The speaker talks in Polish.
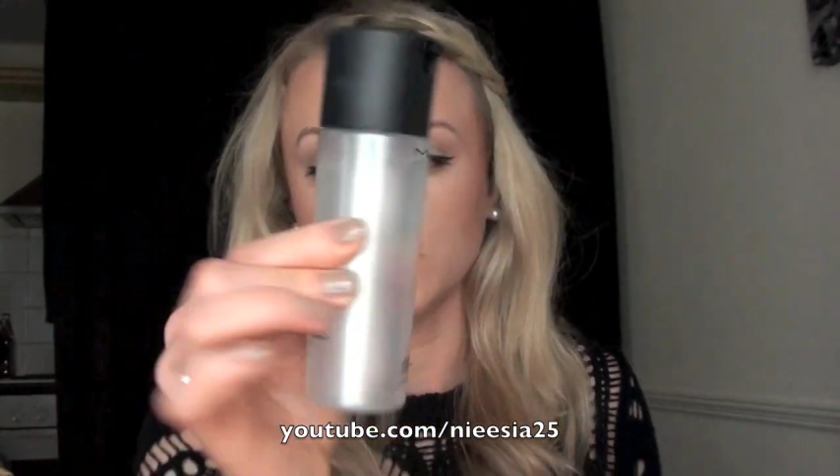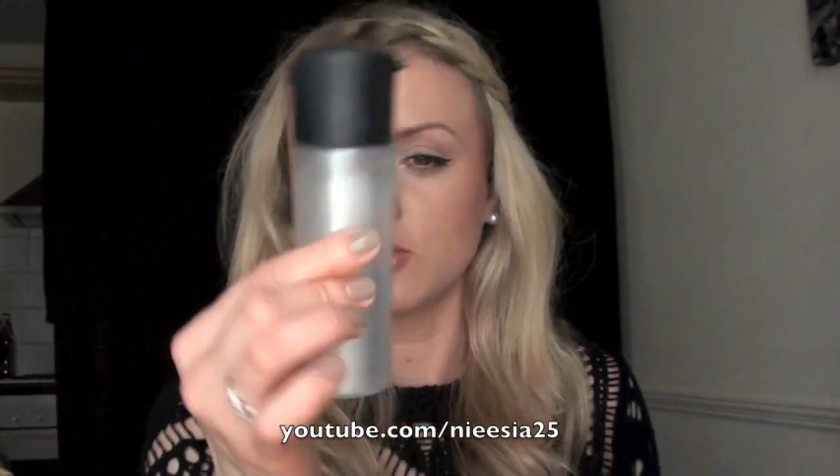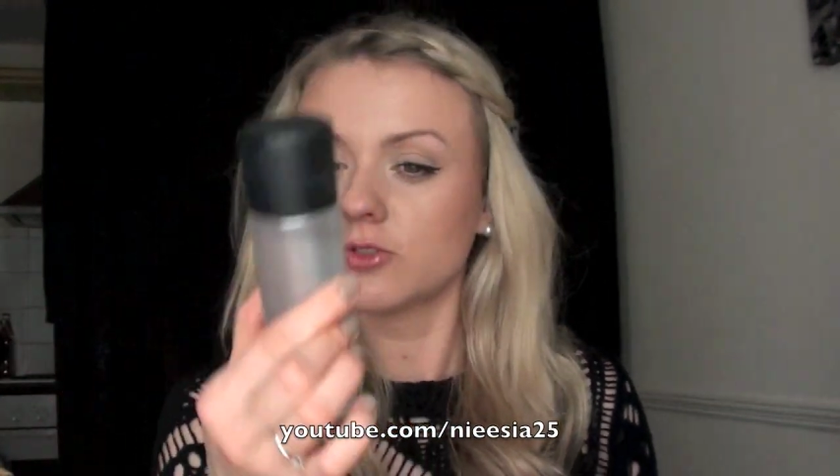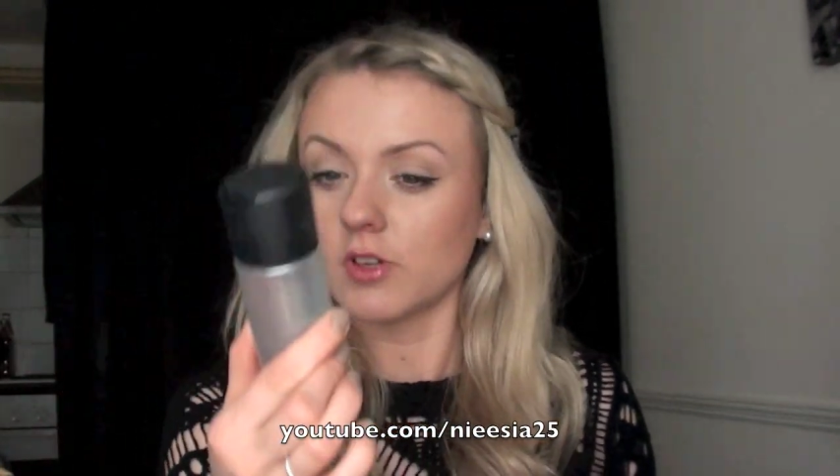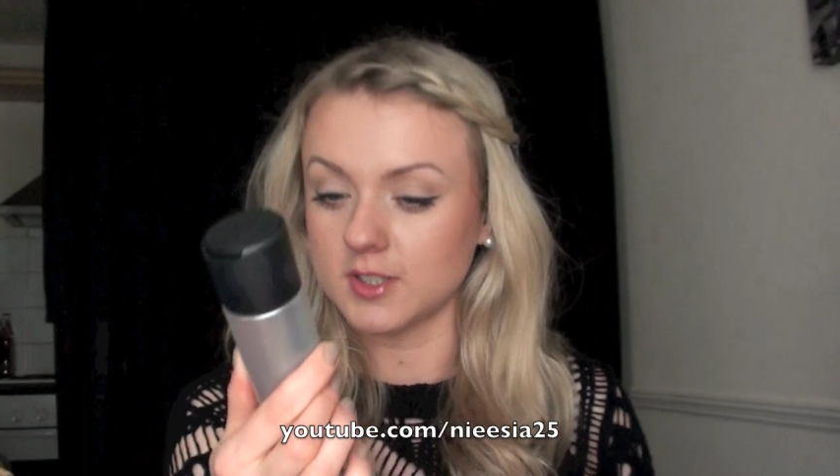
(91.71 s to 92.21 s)
za,
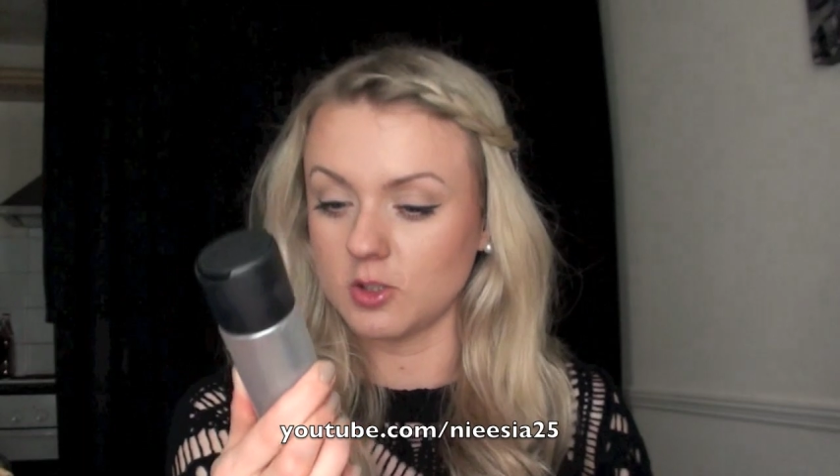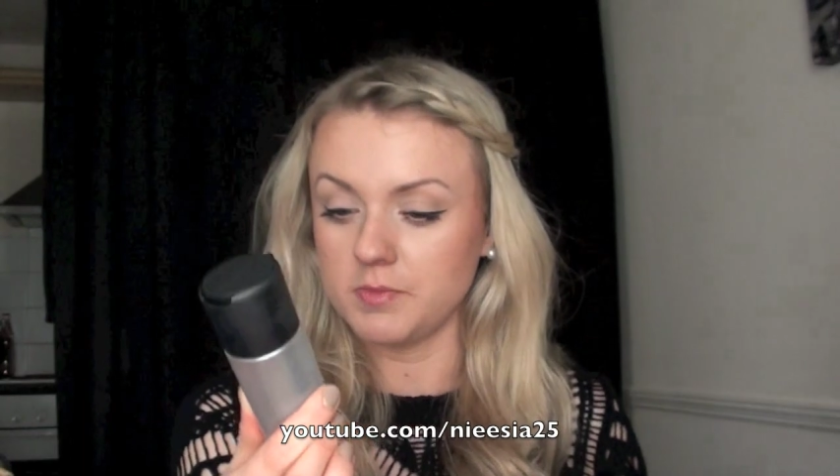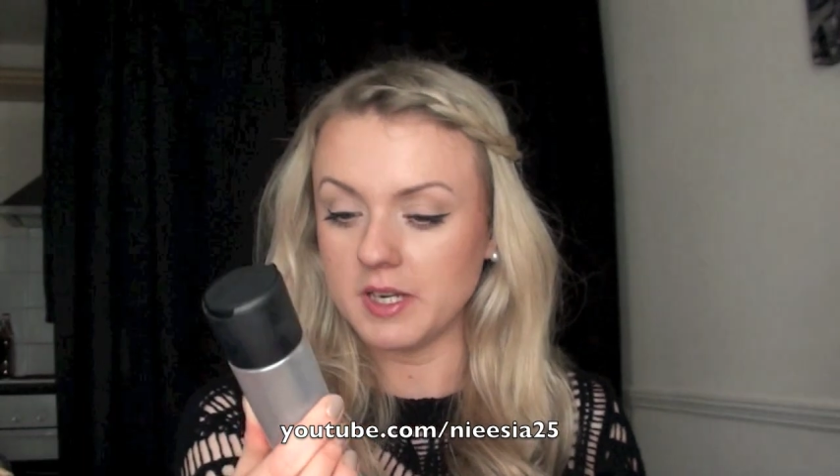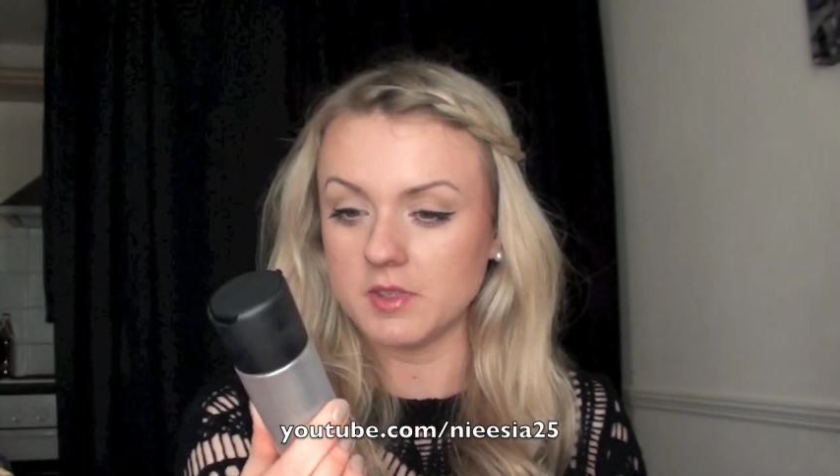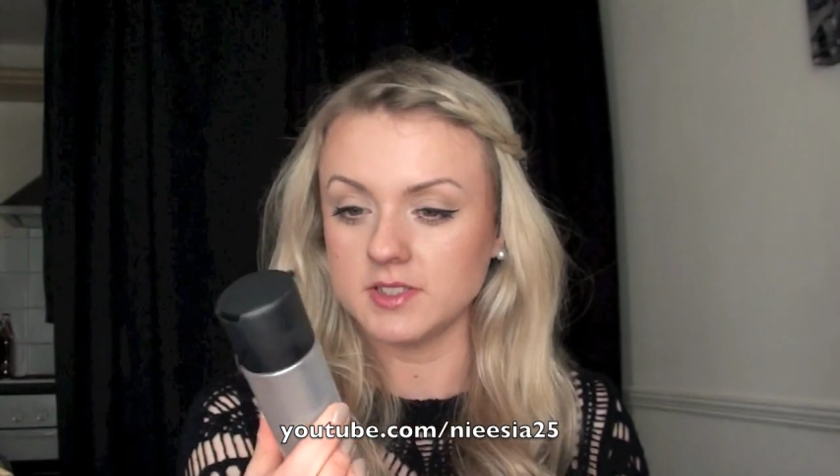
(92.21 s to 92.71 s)
które
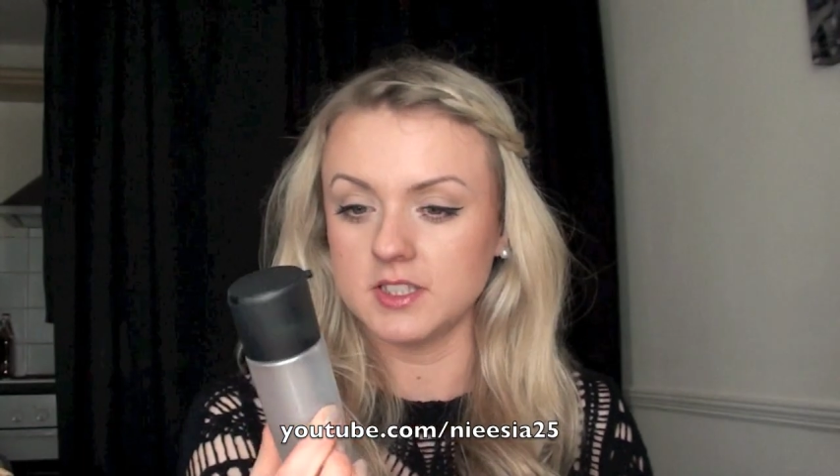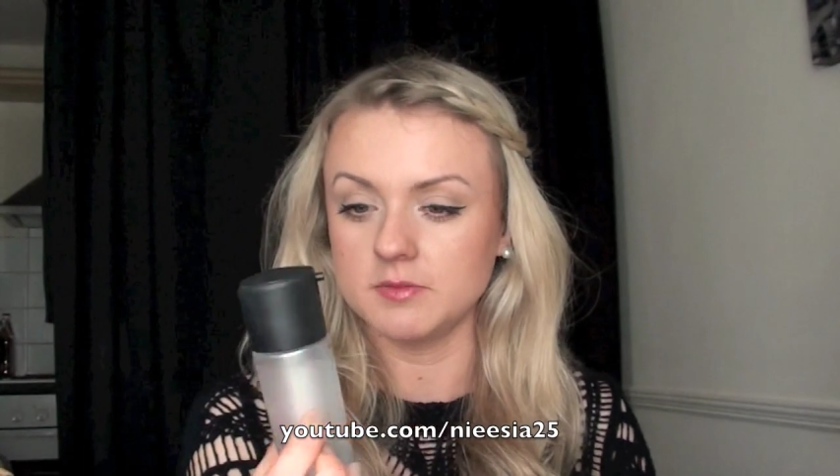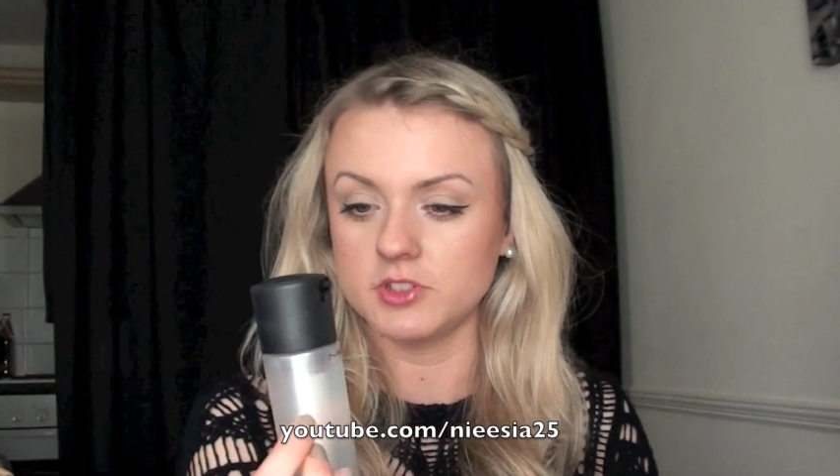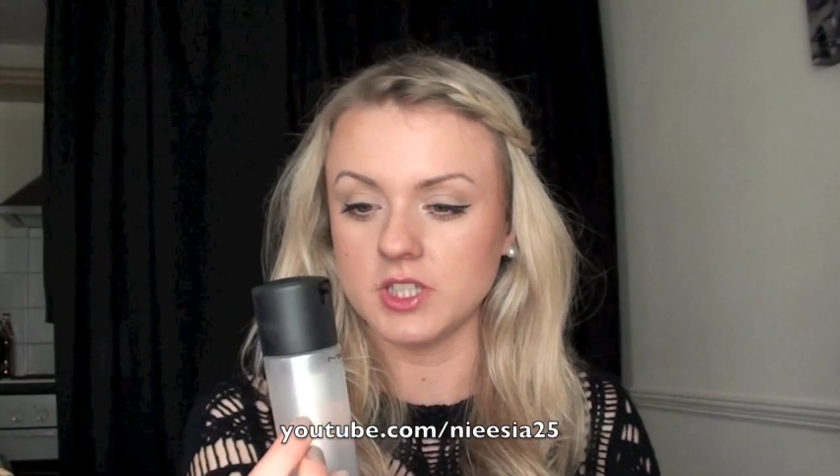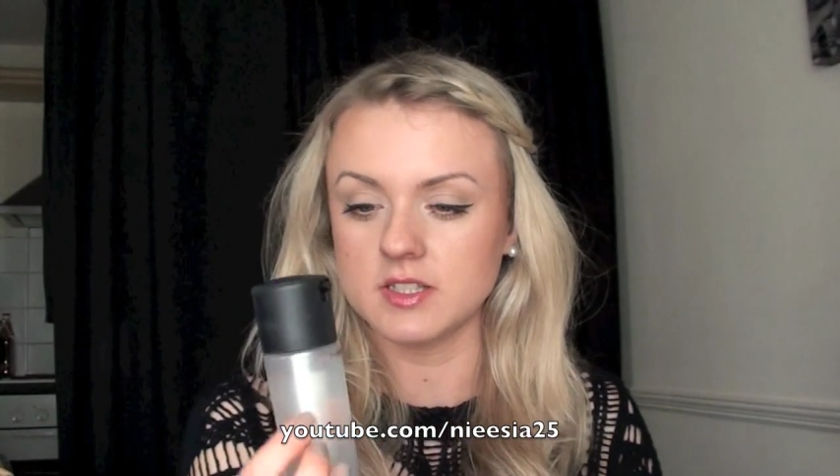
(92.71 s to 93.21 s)
zakupiłam
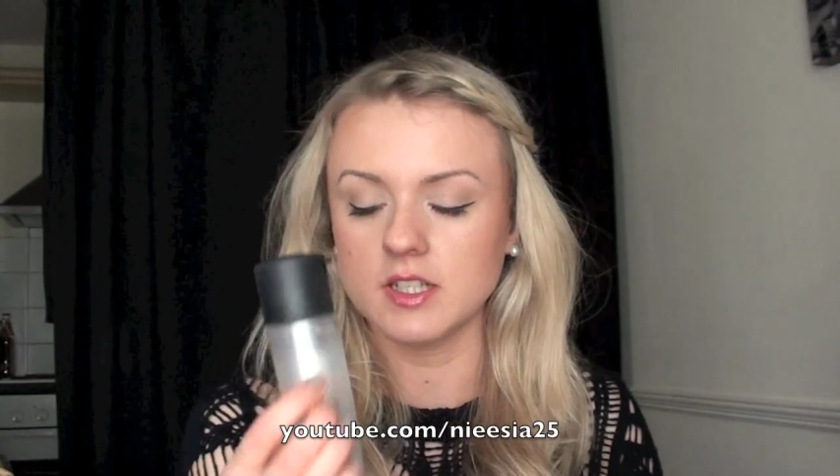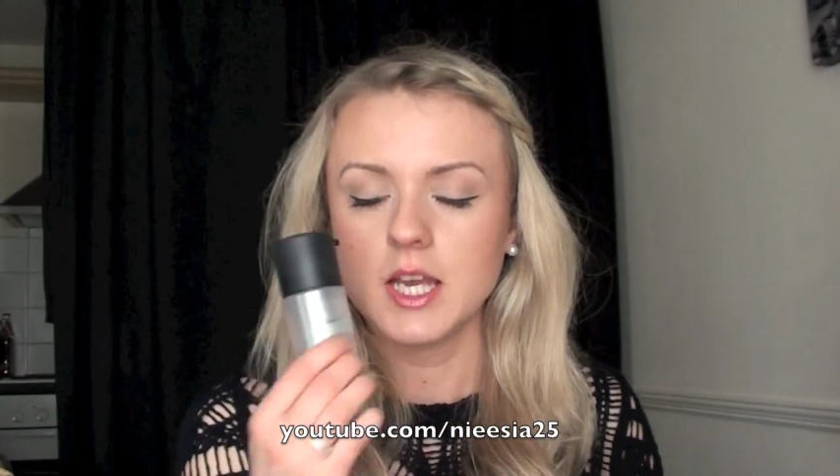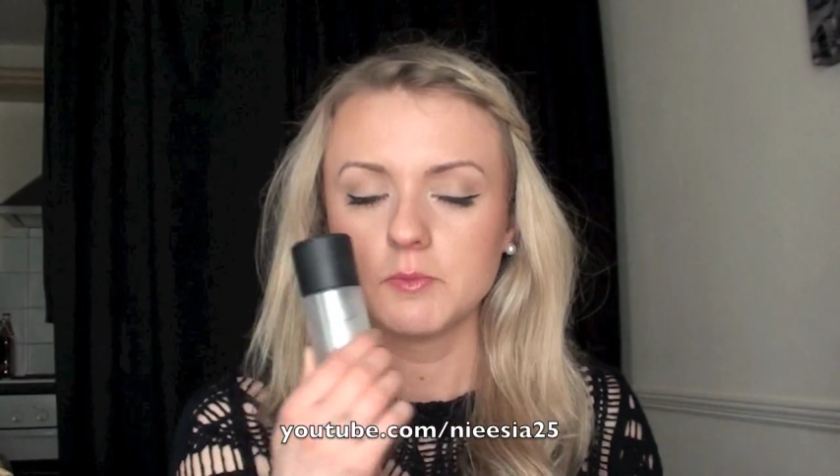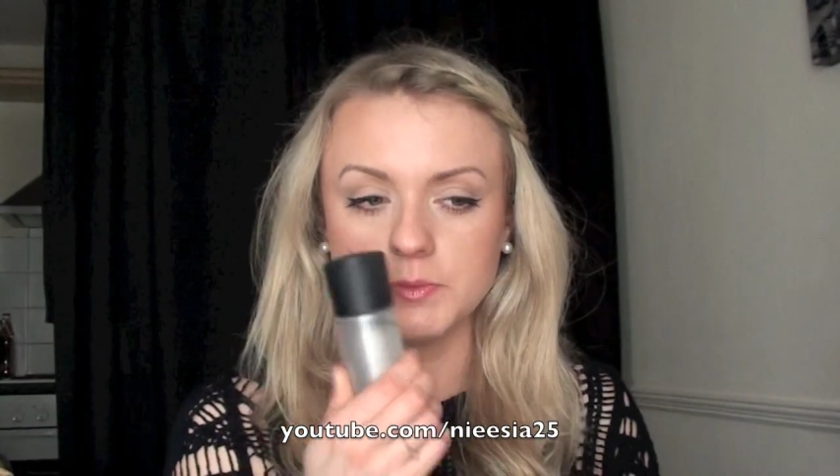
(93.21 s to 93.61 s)
ostatnimi czasy.